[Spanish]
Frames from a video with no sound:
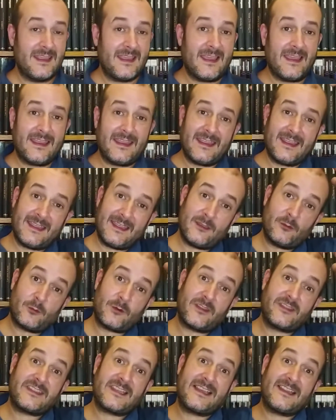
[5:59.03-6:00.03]
Eh,
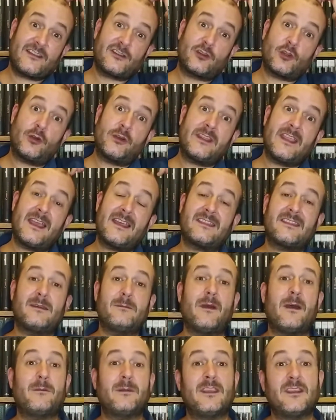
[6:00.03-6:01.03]
durante la historia se
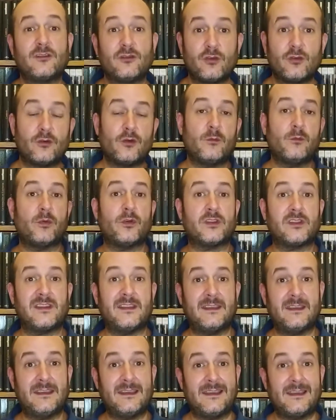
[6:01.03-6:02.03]
va viendo, ¿no? Pues
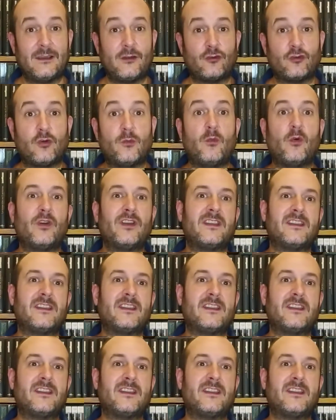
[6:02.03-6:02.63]
eh, cómo